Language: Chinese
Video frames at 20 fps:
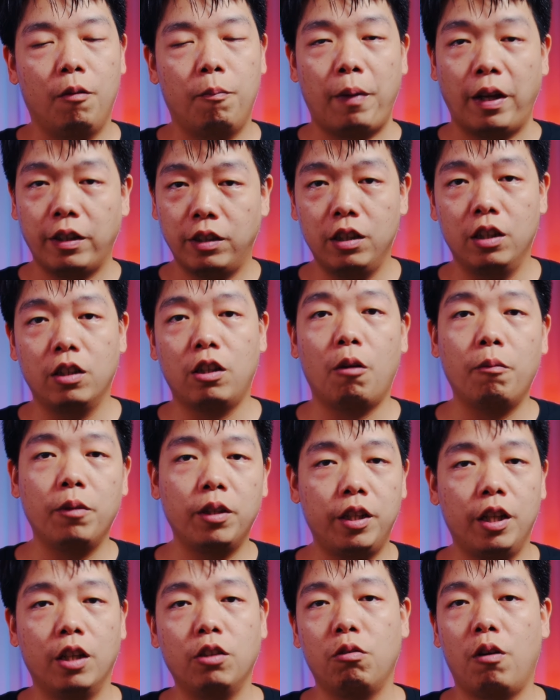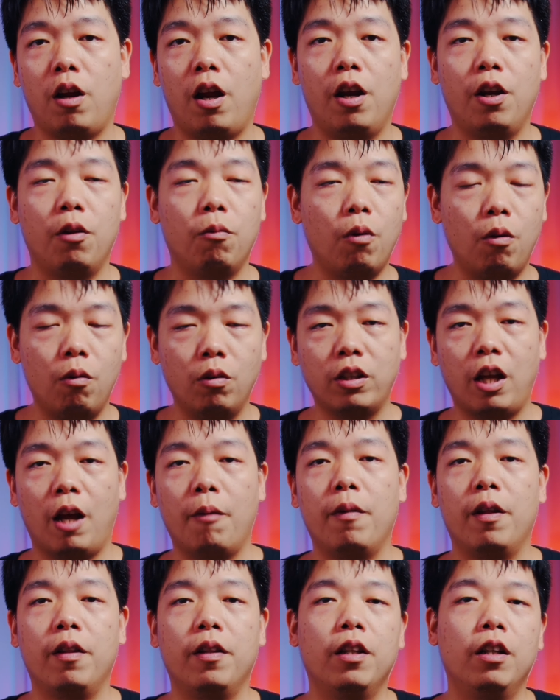把自己照片贴出来，你问问他
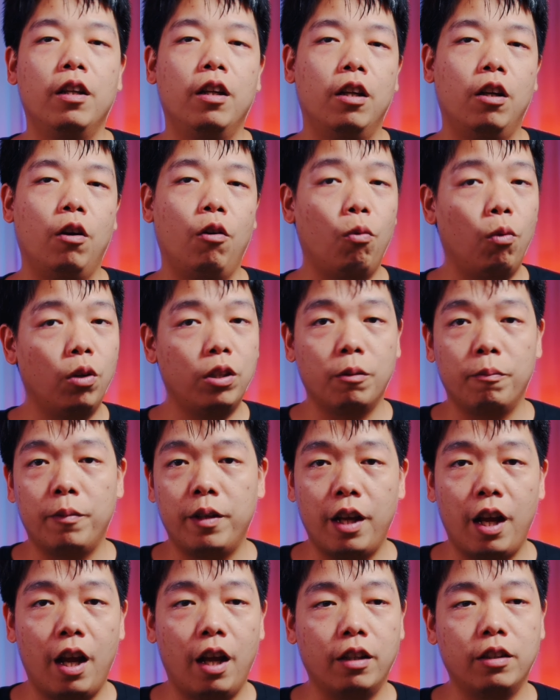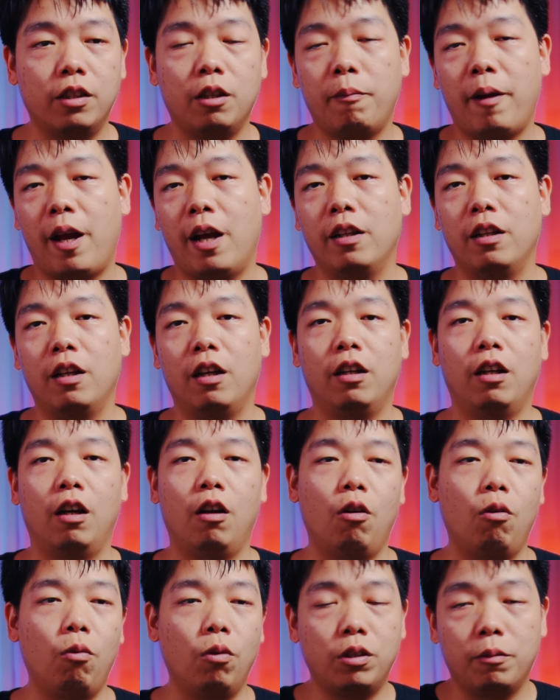们，我怎么样这个拍的，然
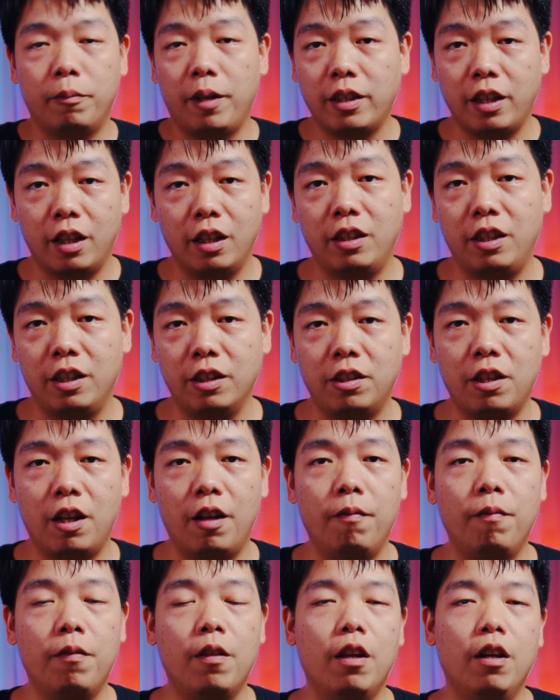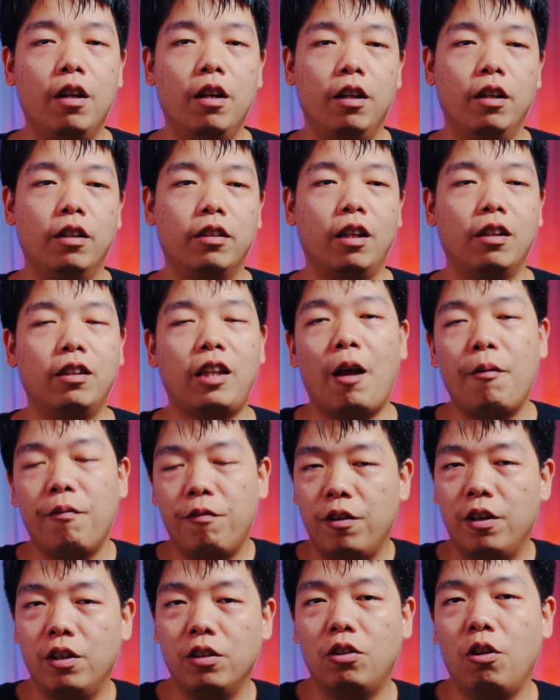后我怎么样才能提升？但大部
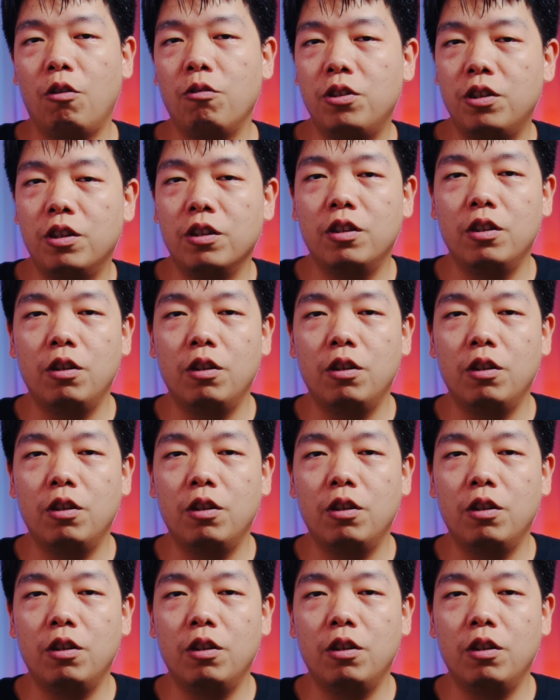分人都其